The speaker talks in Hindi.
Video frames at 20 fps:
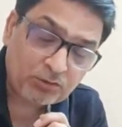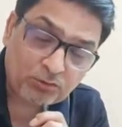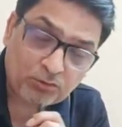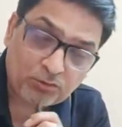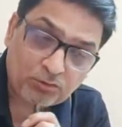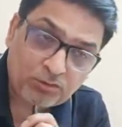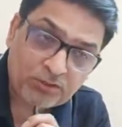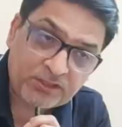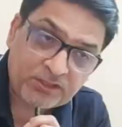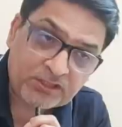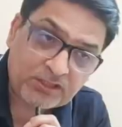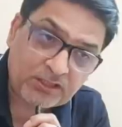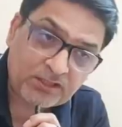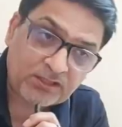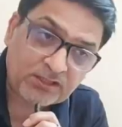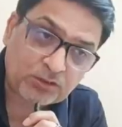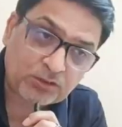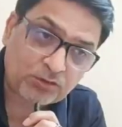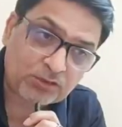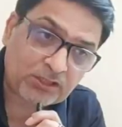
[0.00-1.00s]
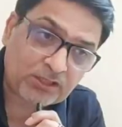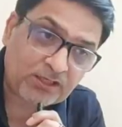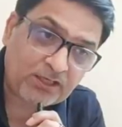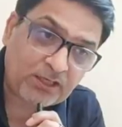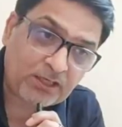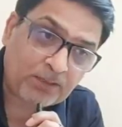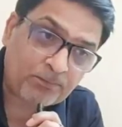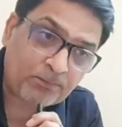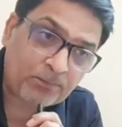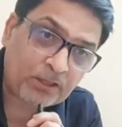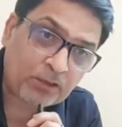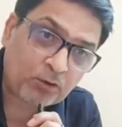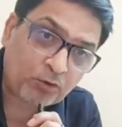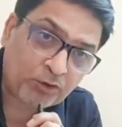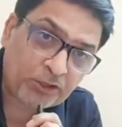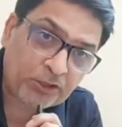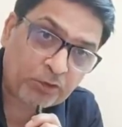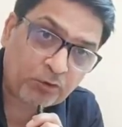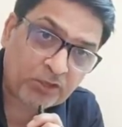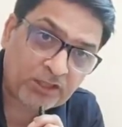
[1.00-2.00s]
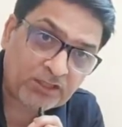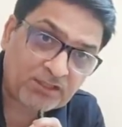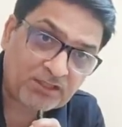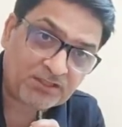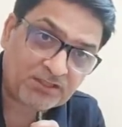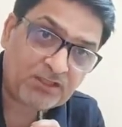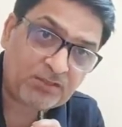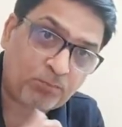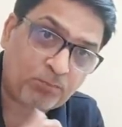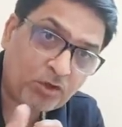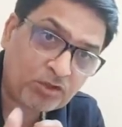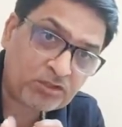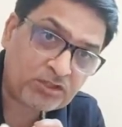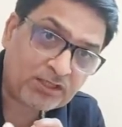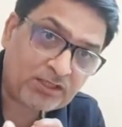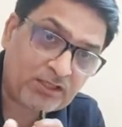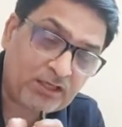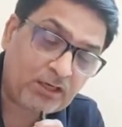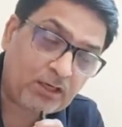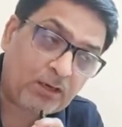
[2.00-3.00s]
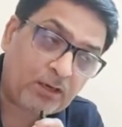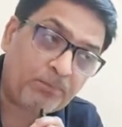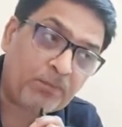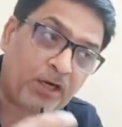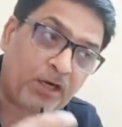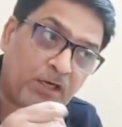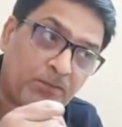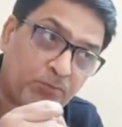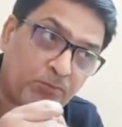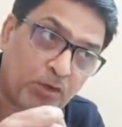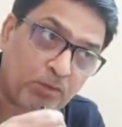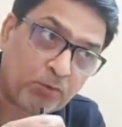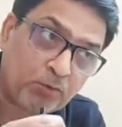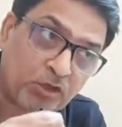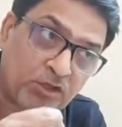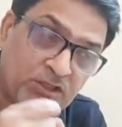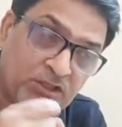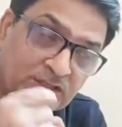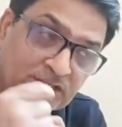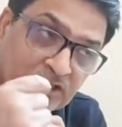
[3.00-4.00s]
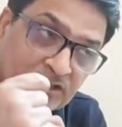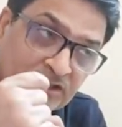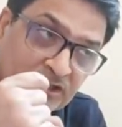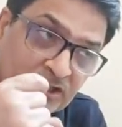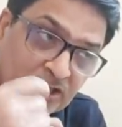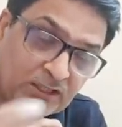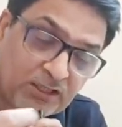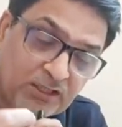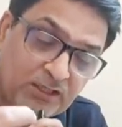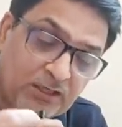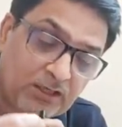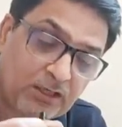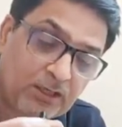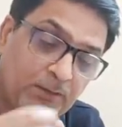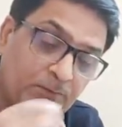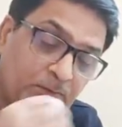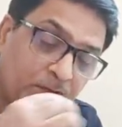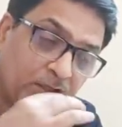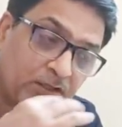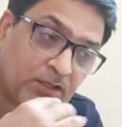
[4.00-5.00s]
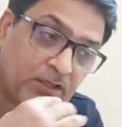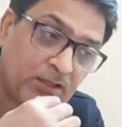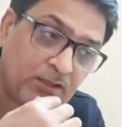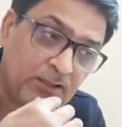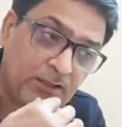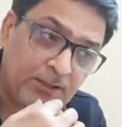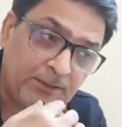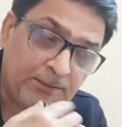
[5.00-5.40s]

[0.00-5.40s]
तो इसका रिस्क होता है कि आप में क्लोटिंग होने के चांसेस बहुत ज़्यादा हैं आप में हार्ट प्रॉब्लम होने के चांसेस ज़्यादा हैं आपके अंदर